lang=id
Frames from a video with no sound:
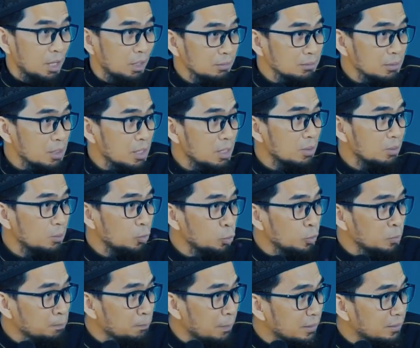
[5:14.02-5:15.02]
Ya Allah,
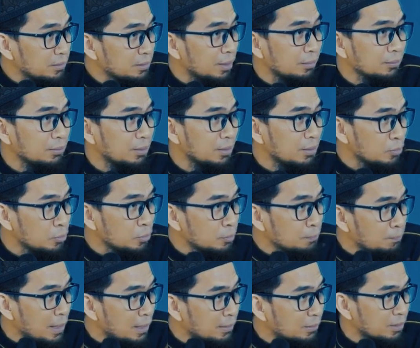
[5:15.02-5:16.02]
Unpad ya Allah,
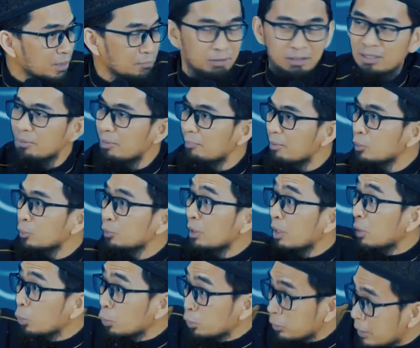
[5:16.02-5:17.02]
Unpad tiba-tiba
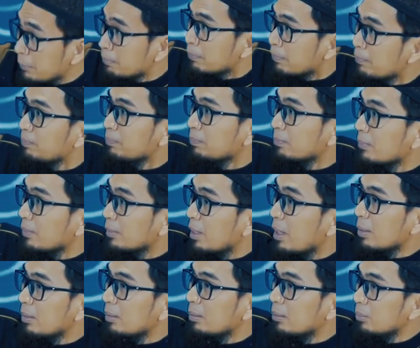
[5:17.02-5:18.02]
masuknya ke Undip
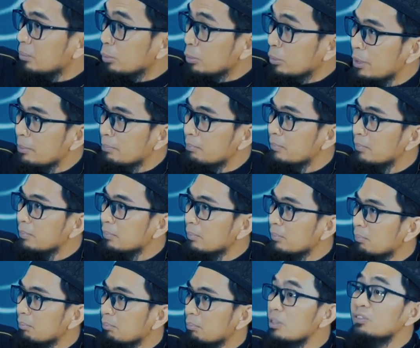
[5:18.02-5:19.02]
ya undip
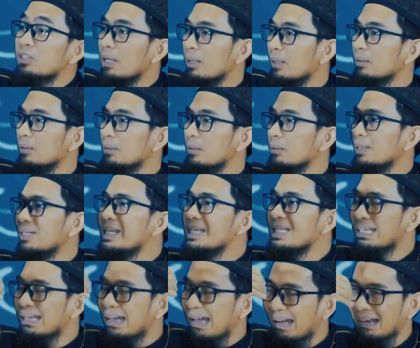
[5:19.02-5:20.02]
misal jadi
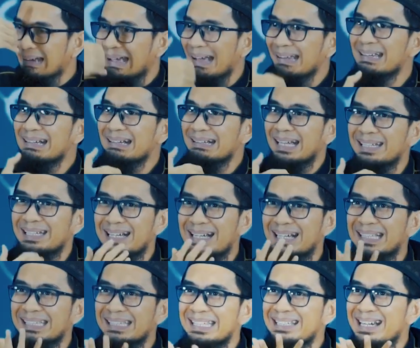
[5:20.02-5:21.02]

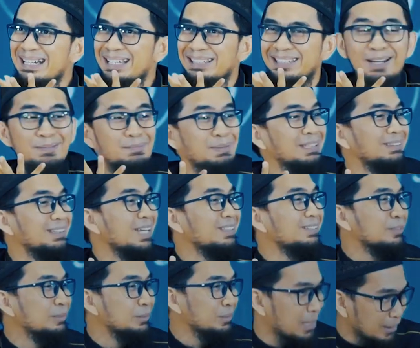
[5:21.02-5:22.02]
kadang-kadang ketika kita minta
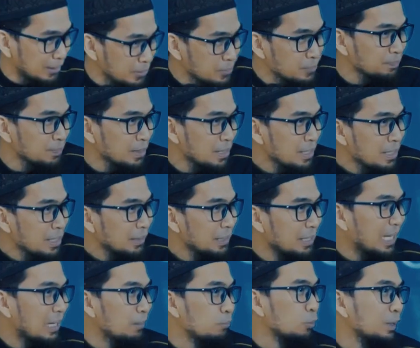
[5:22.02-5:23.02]
sesuatu
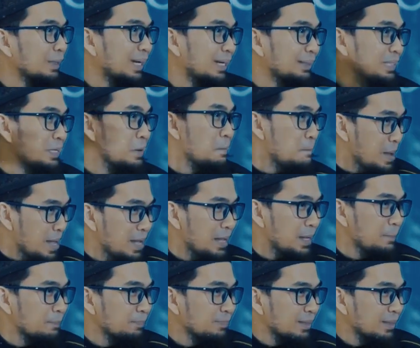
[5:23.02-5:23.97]
dikabulkannya B